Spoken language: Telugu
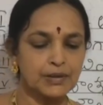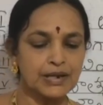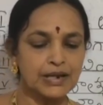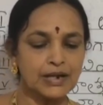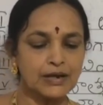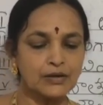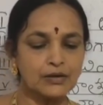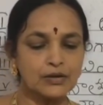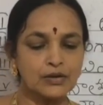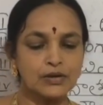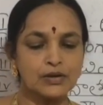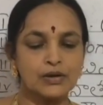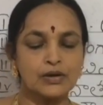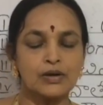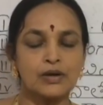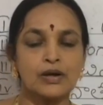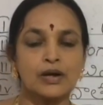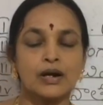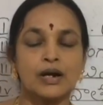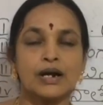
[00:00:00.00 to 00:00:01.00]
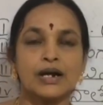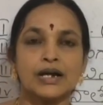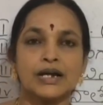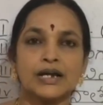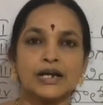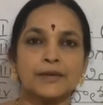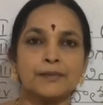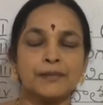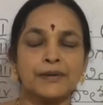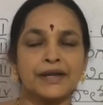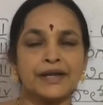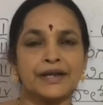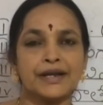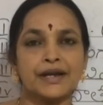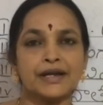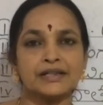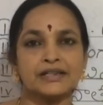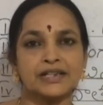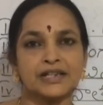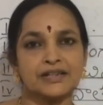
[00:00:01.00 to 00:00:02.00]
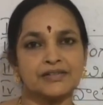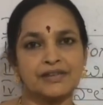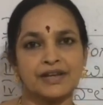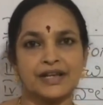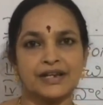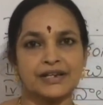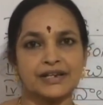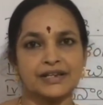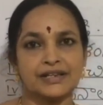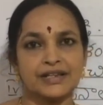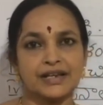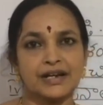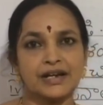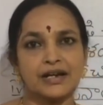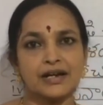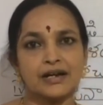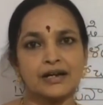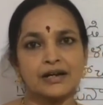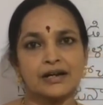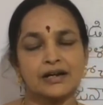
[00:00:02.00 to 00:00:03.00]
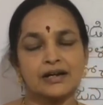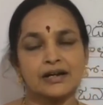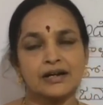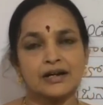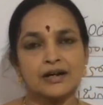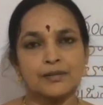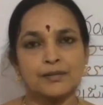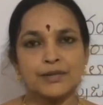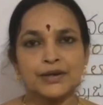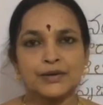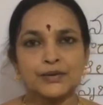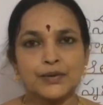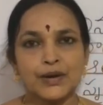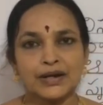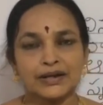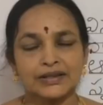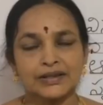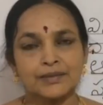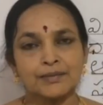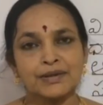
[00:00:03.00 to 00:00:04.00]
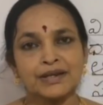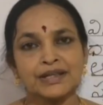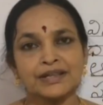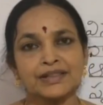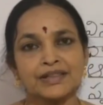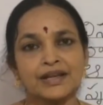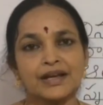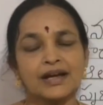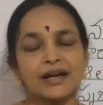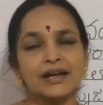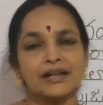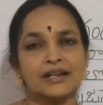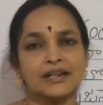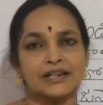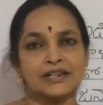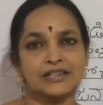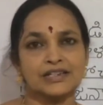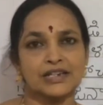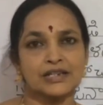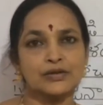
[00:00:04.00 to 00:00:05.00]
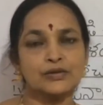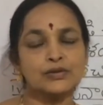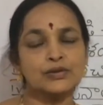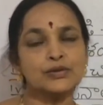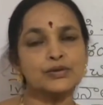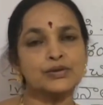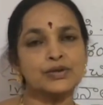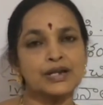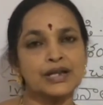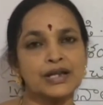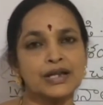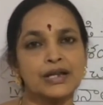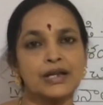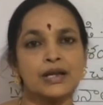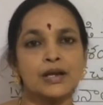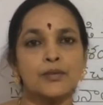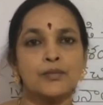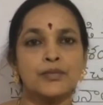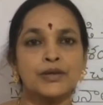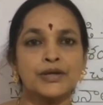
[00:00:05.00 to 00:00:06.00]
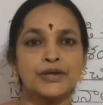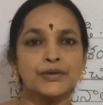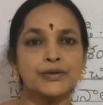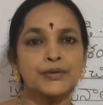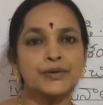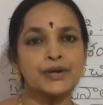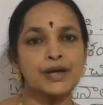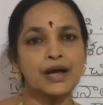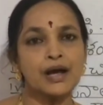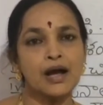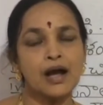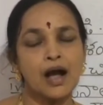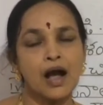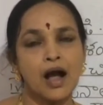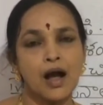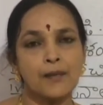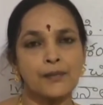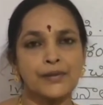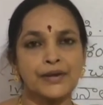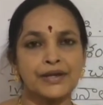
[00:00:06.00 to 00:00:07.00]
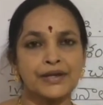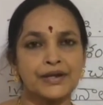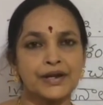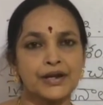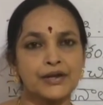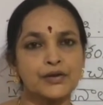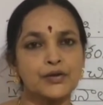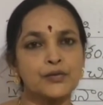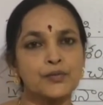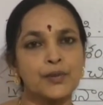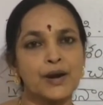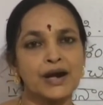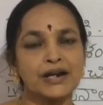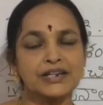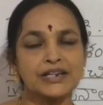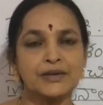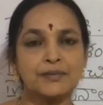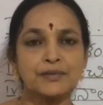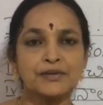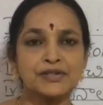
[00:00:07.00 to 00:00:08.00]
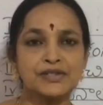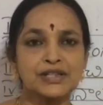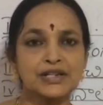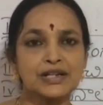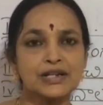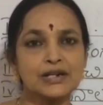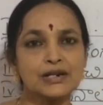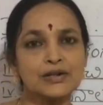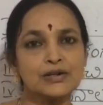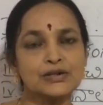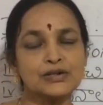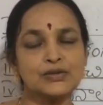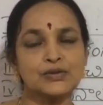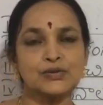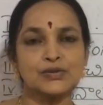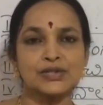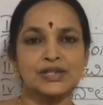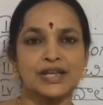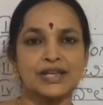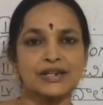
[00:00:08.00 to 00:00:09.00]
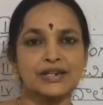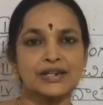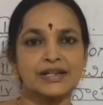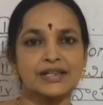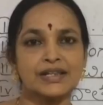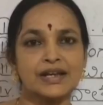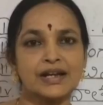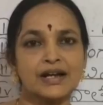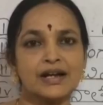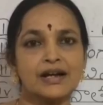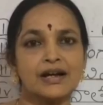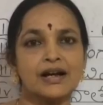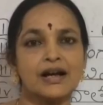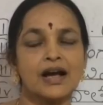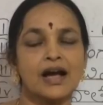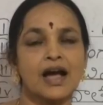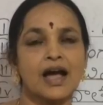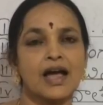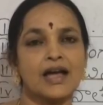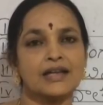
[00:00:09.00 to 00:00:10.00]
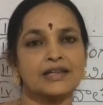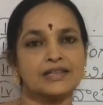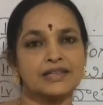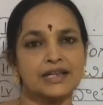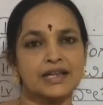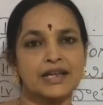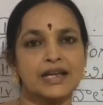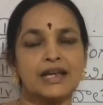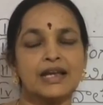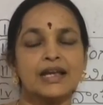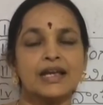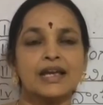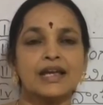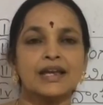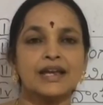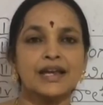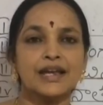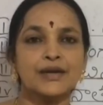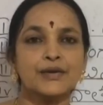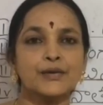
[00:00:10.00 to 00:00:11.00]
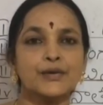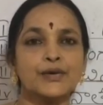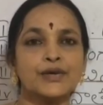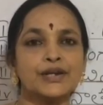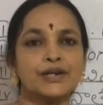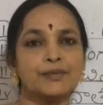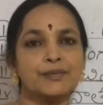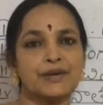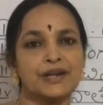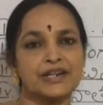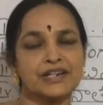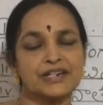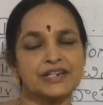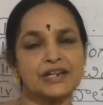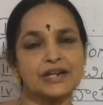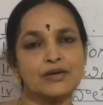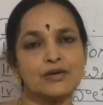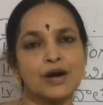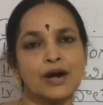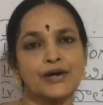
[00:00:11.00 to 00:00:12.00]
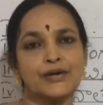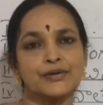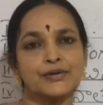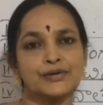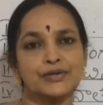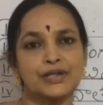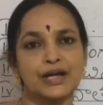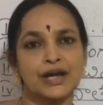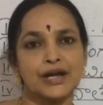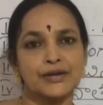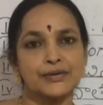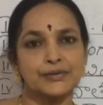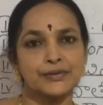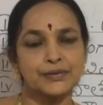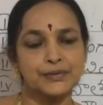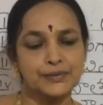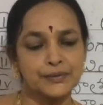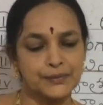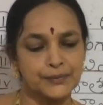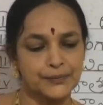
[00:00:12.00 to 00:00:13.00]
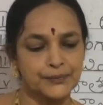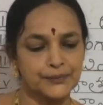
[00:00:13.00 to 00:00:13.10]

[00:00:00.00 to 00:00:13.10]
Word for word: పిల్లలు ఈ పేరా చదివారు కదా మీకు అర్థమైందా నేను చదువుతుంటే మీరు కూడా ఆ పేరాను పాఠ్యపుస్తకంలో చూశారు కదా అయితే నేను కొన్ని ప్రశ్నలు అడుగుతాను